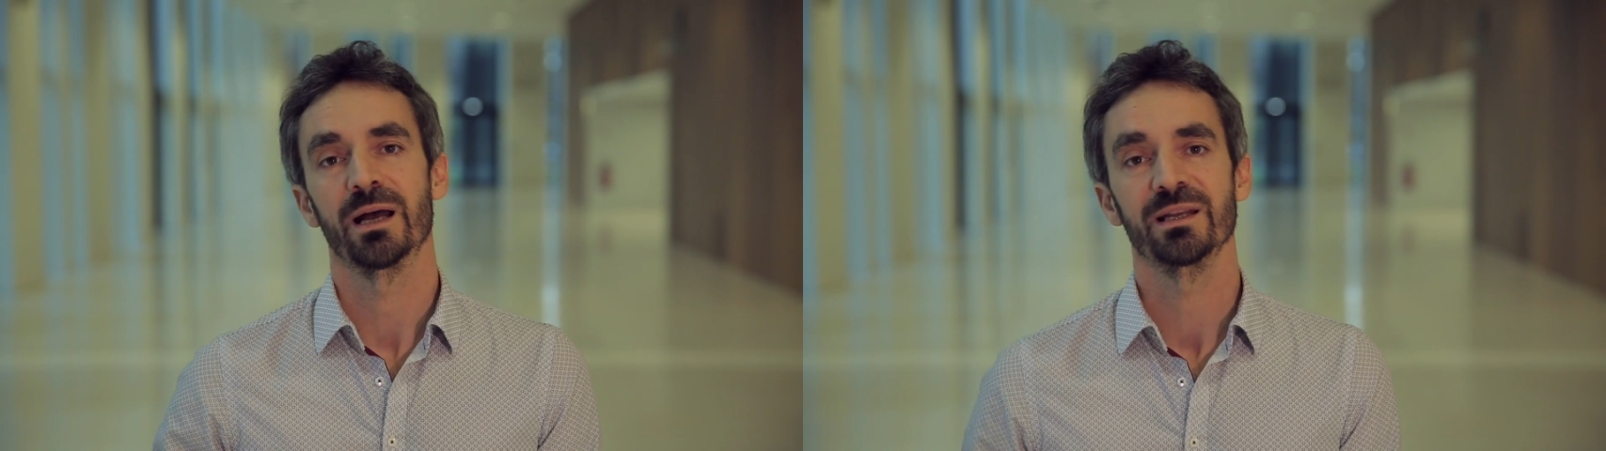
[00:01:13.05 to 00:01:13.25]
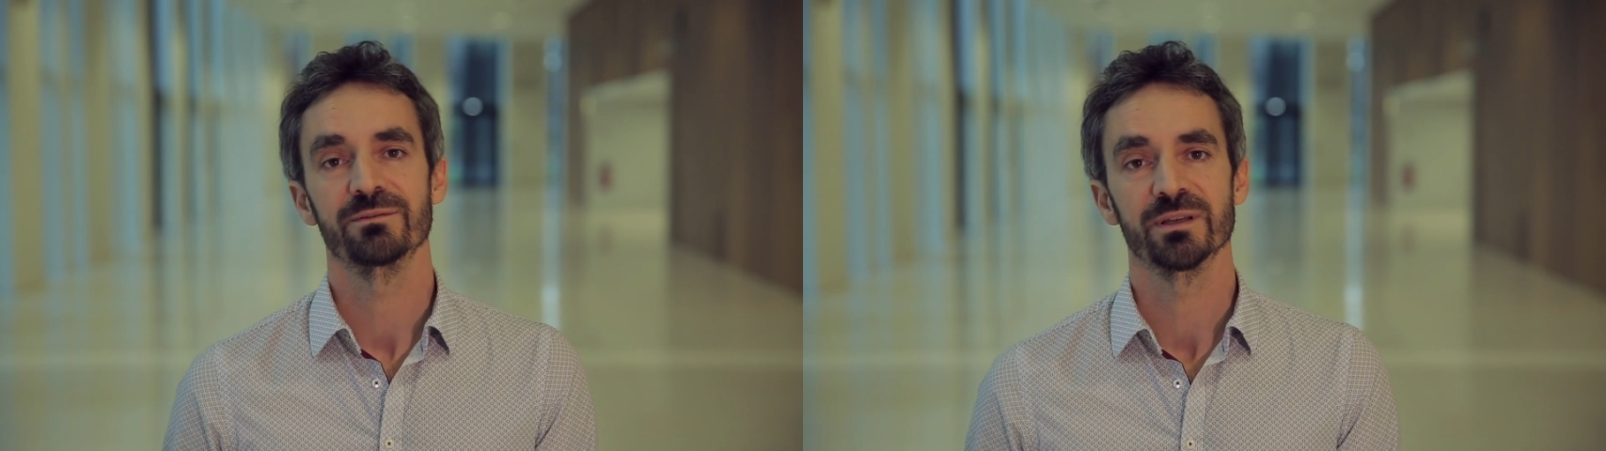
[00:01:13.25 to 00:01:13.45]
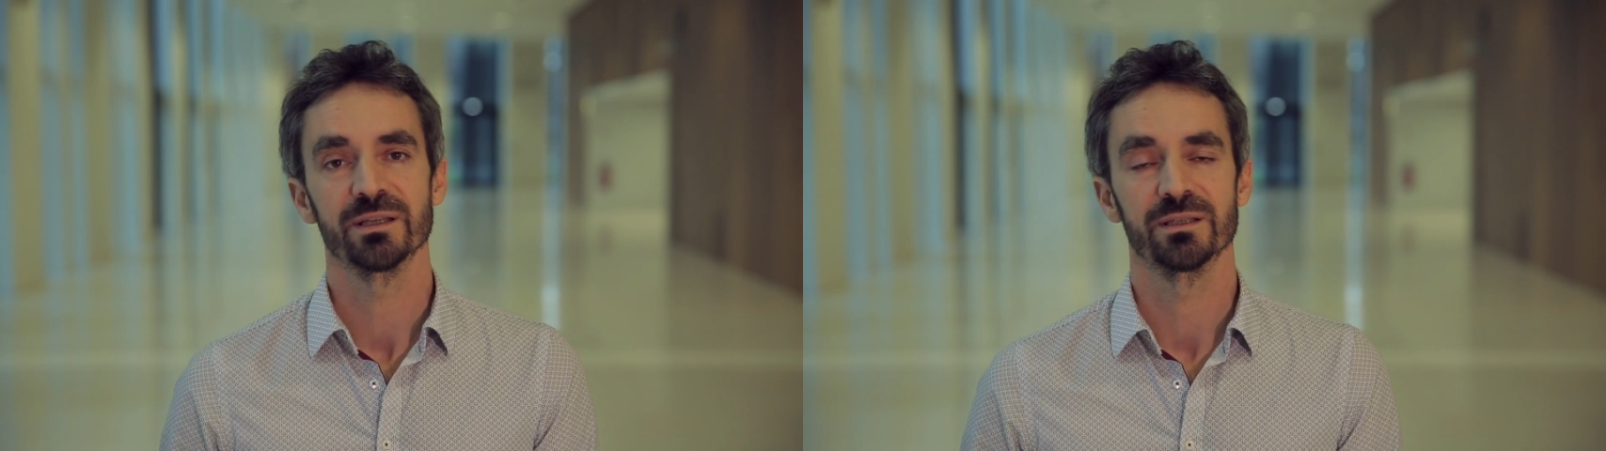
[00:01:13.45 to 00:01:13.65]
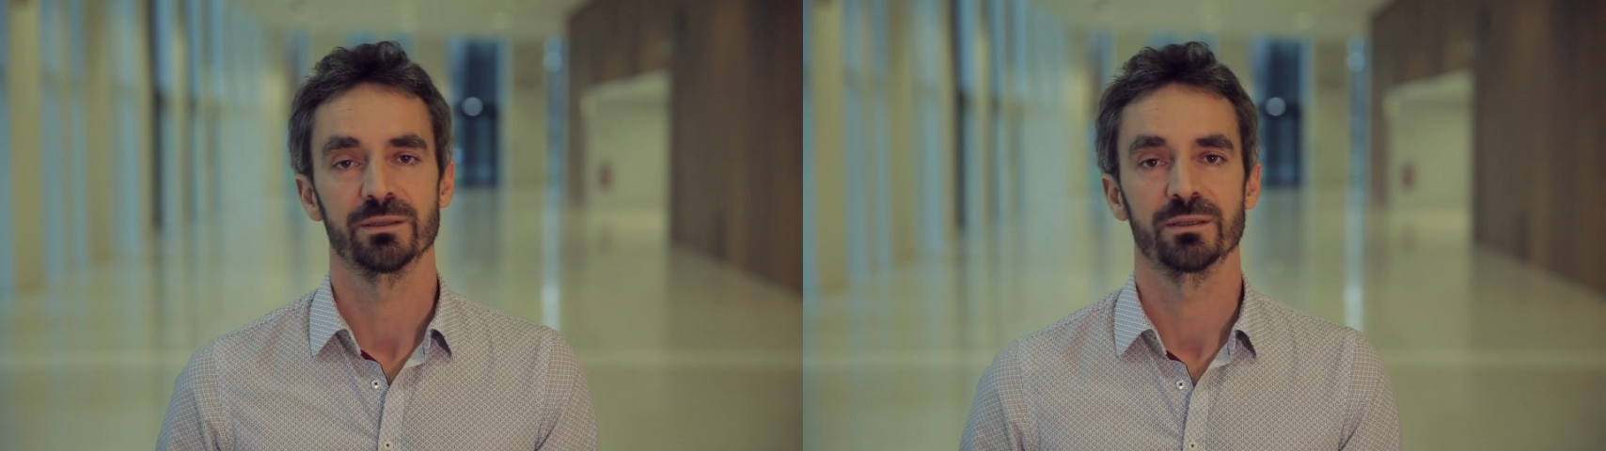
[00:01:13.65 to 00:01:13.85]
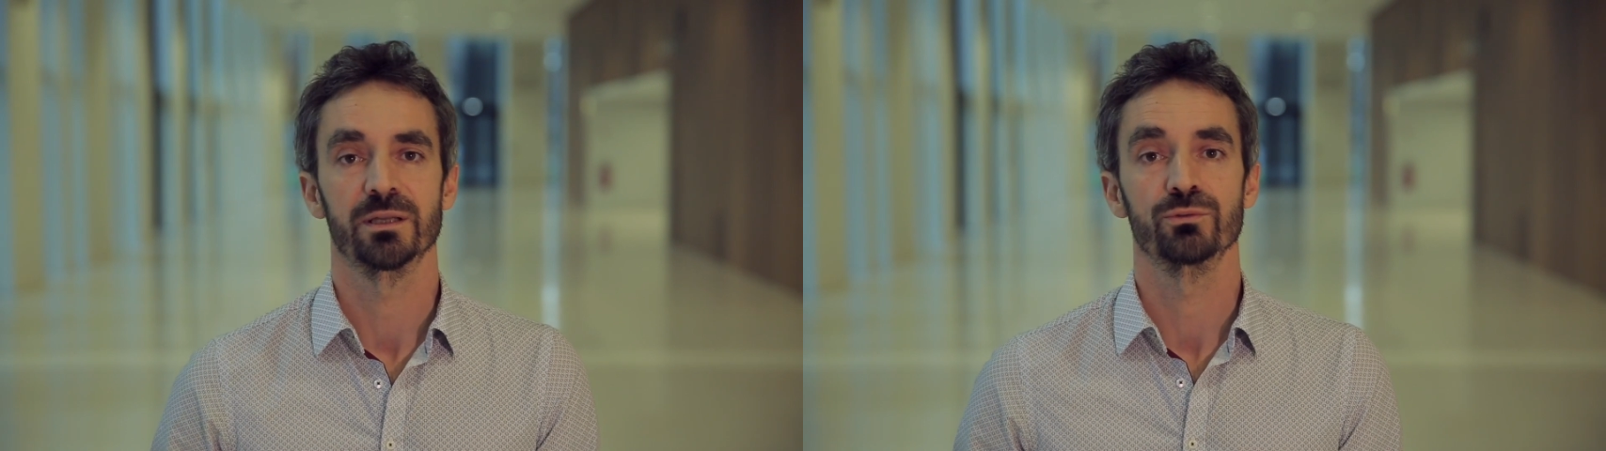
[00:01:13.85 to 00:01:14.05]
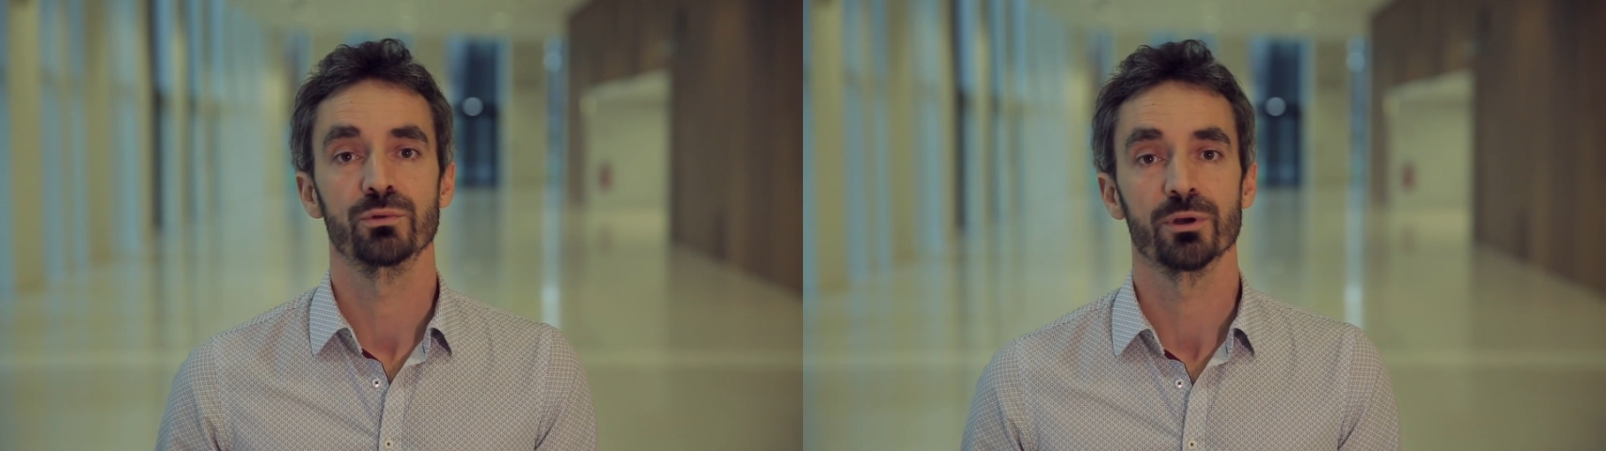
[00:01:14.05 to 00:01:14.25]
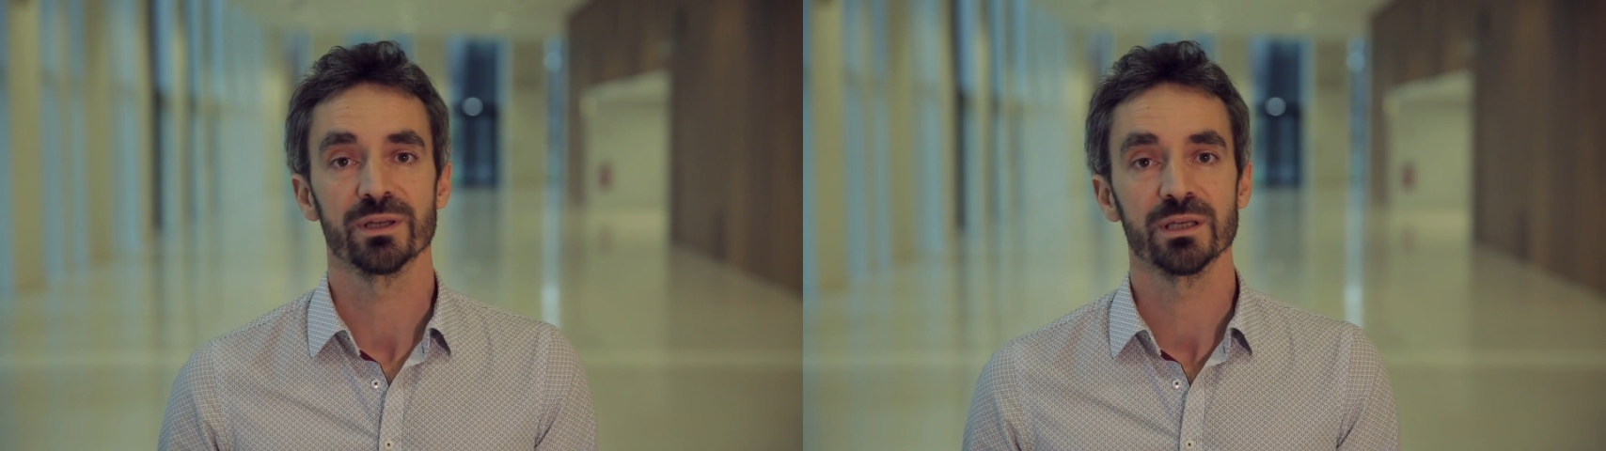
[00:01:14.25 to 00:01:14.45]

à l'éveil, euh, la douleur